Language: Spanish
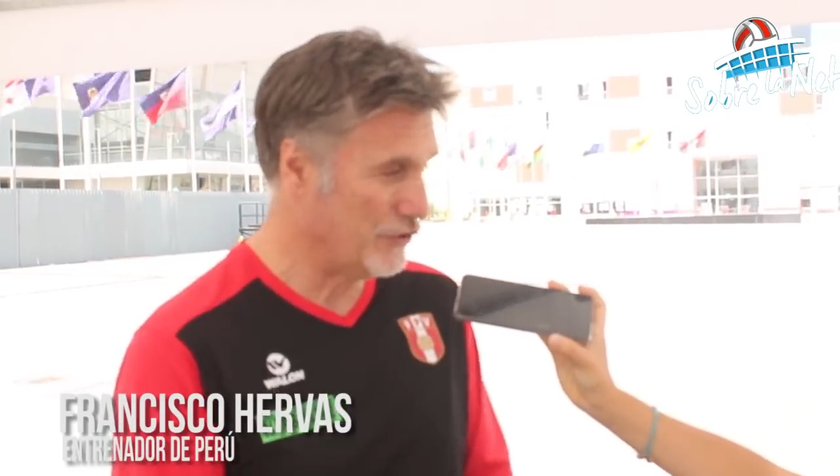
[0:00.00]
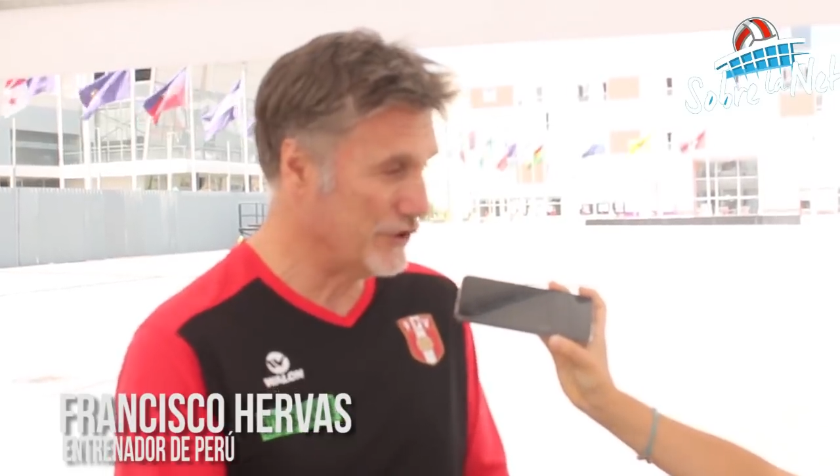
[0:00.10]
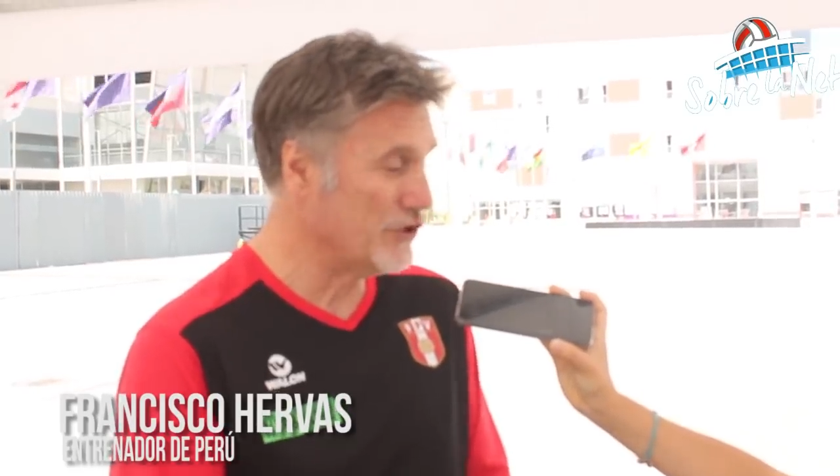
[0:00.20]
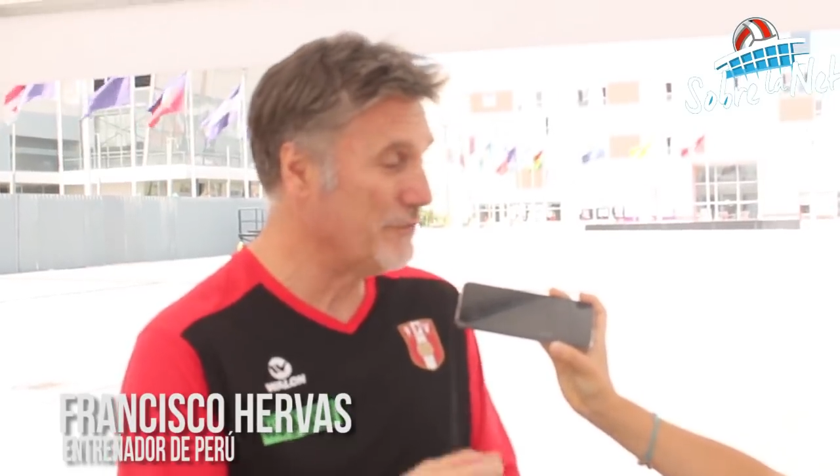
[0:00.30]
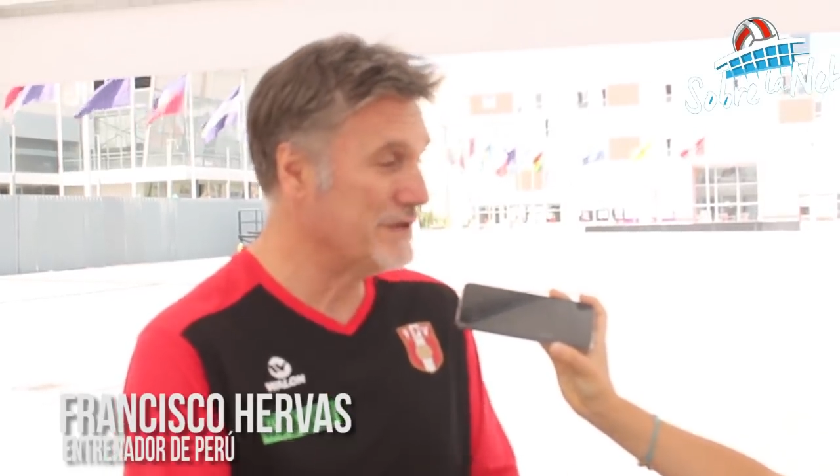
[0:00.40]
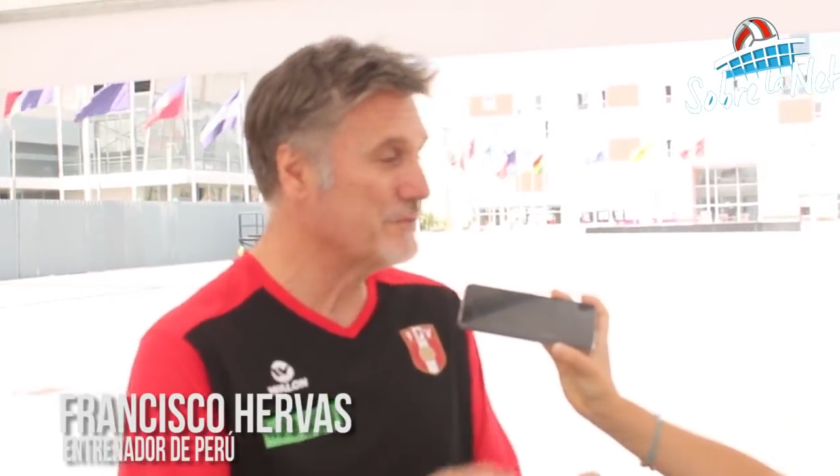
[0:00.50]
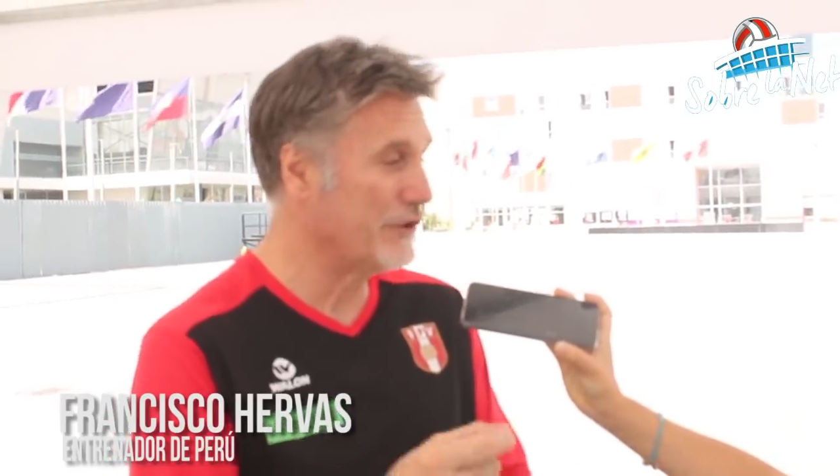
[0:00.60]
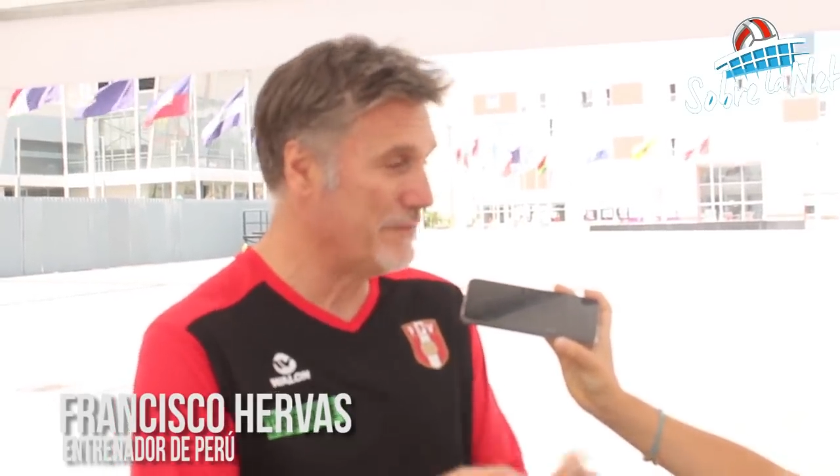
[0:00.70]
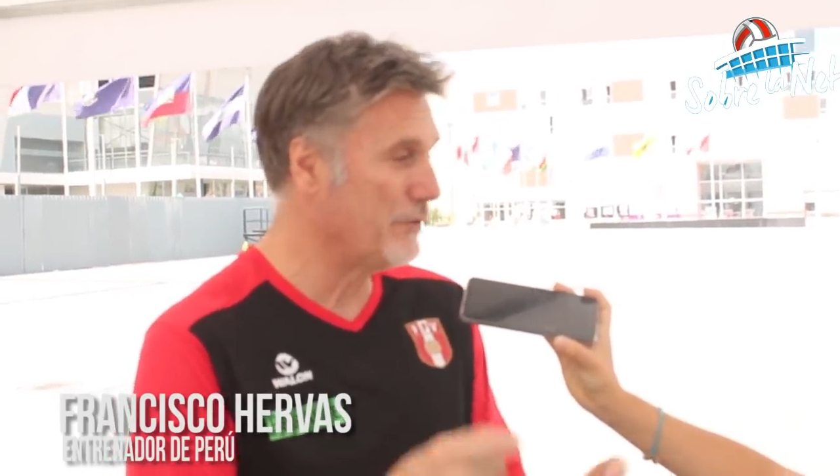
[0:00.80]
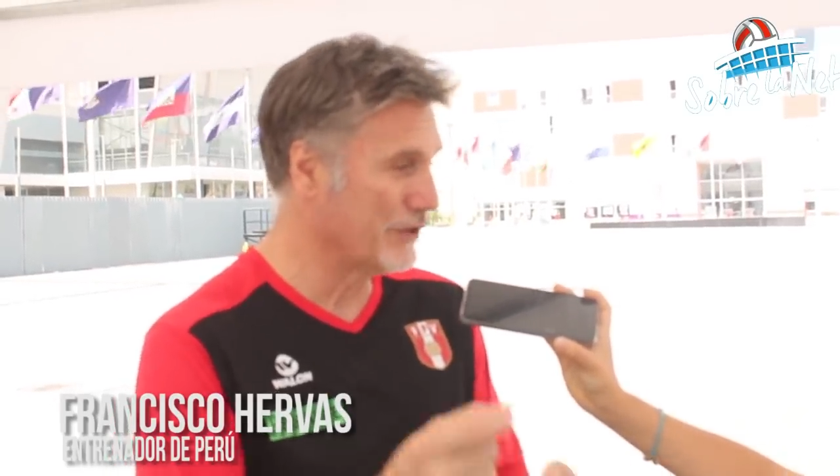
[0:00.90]
y no es lo
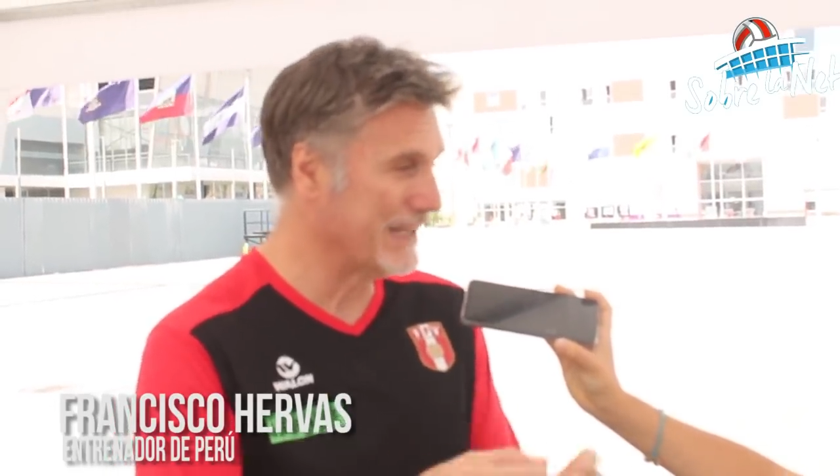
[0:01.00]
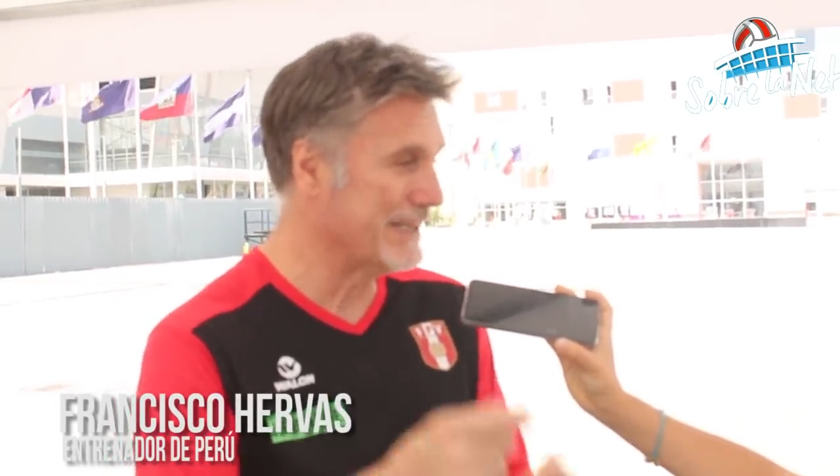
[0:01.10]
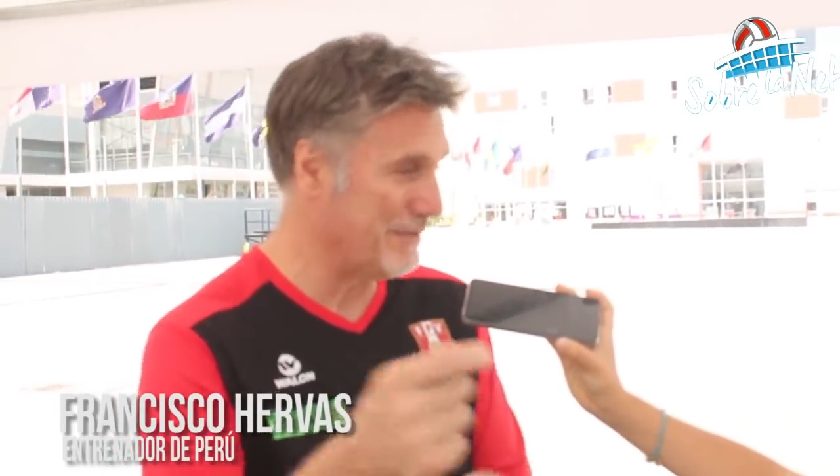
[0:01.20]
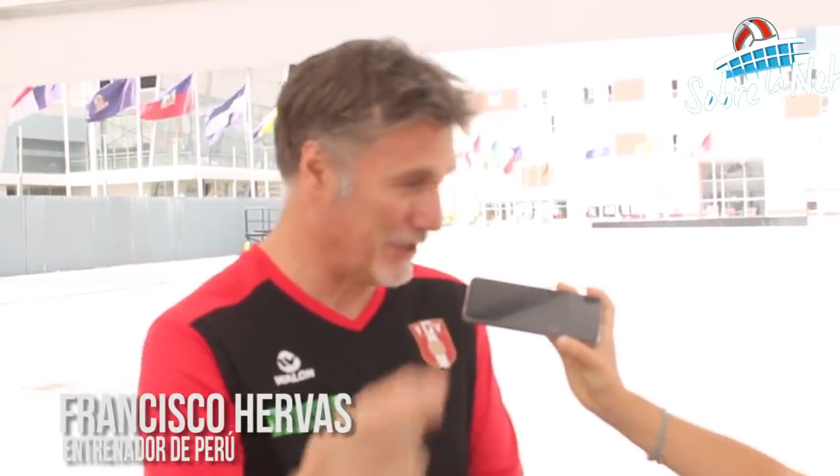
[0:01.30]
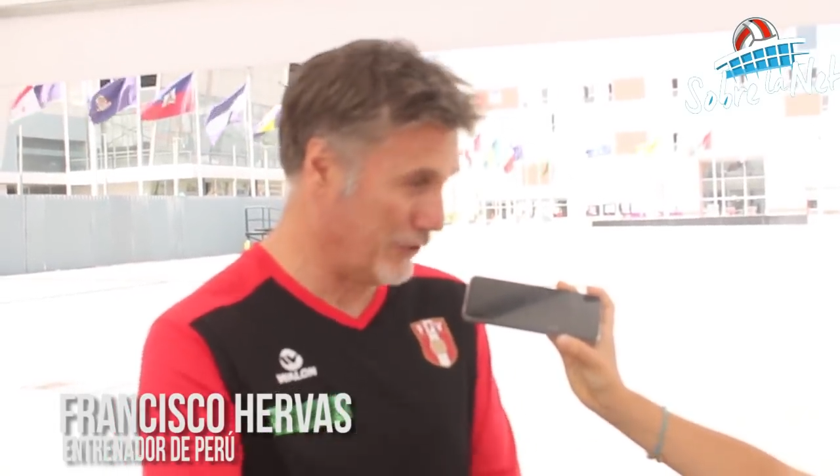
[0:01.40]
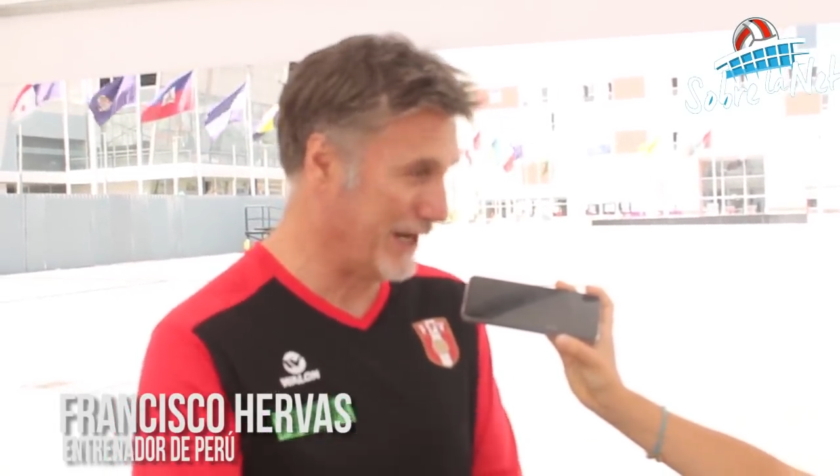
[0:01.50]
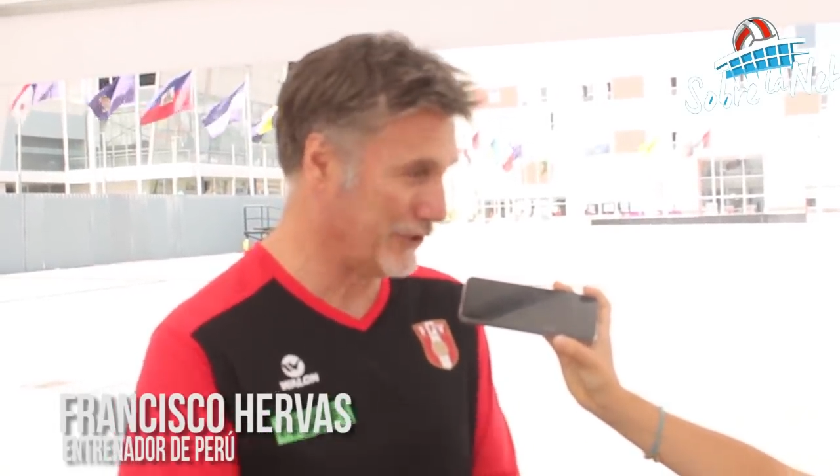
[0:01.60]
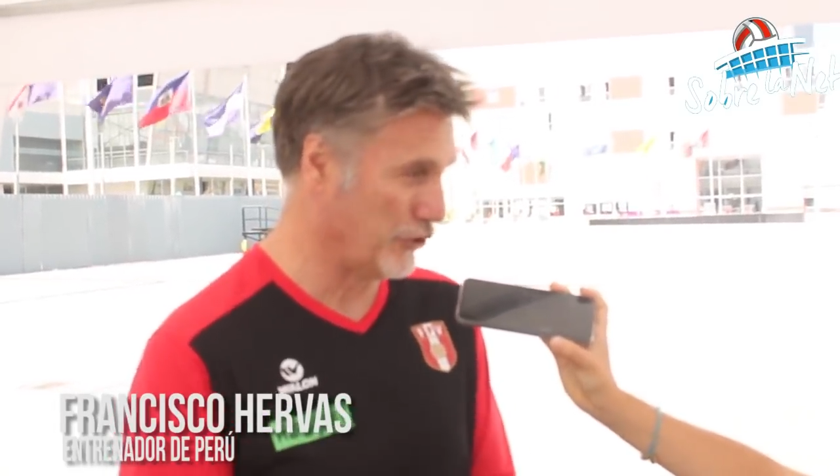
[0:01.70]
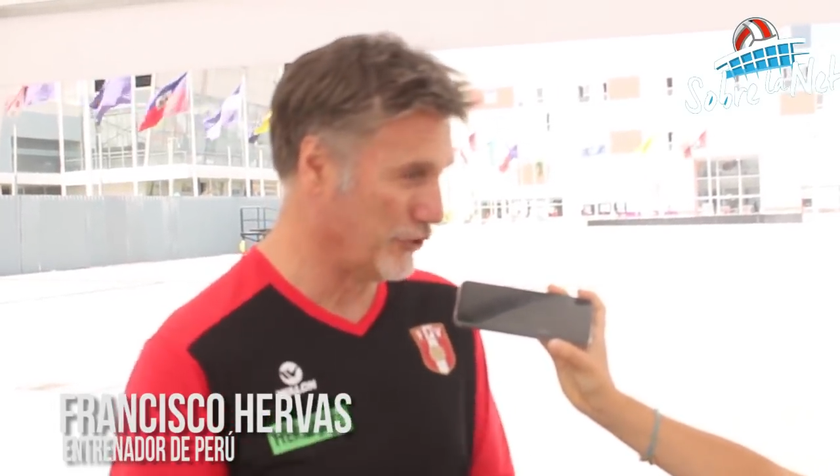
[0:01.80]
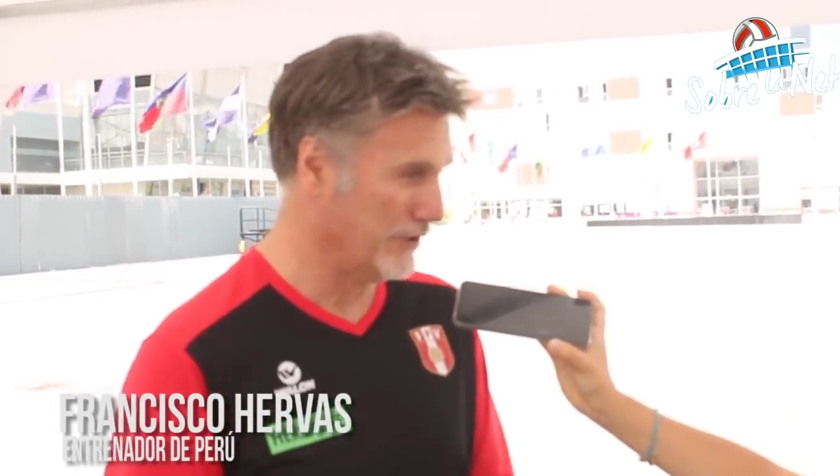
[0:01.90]
mismo de importante
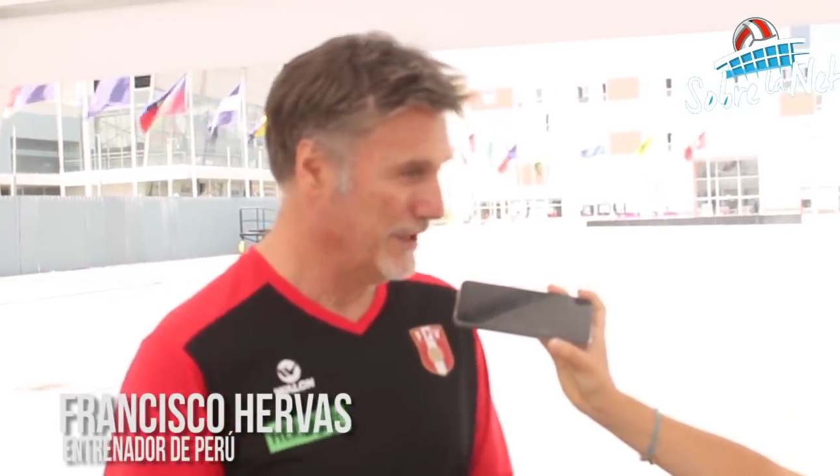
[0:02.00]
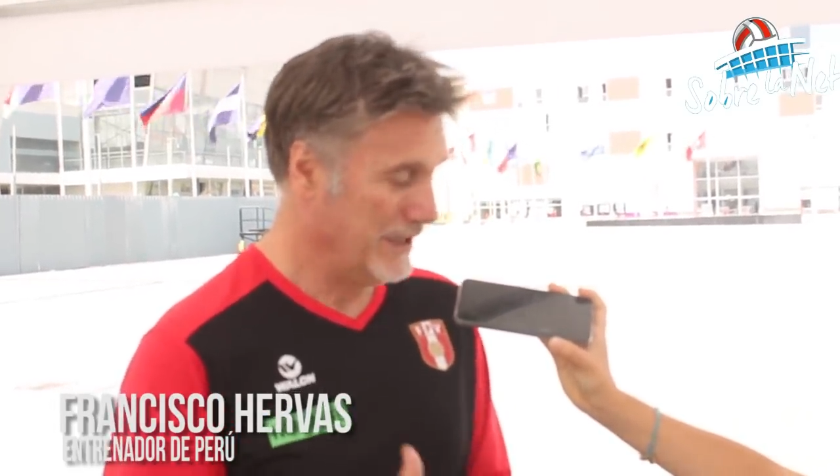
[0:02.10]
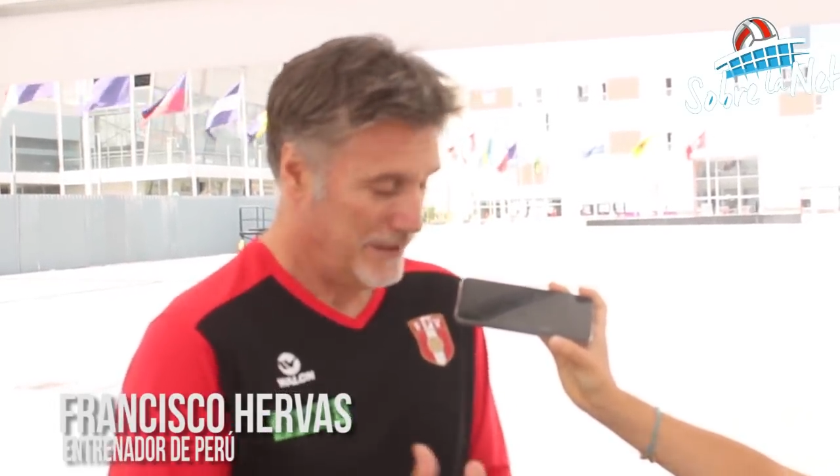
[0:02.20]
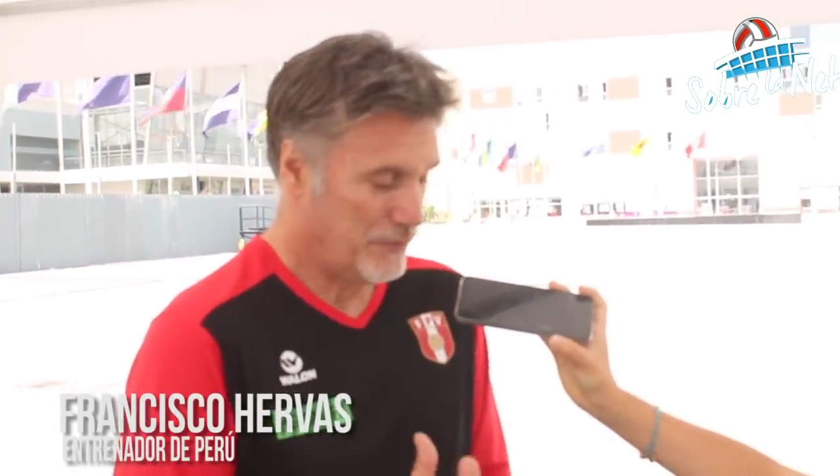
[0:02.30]
mejorar todo.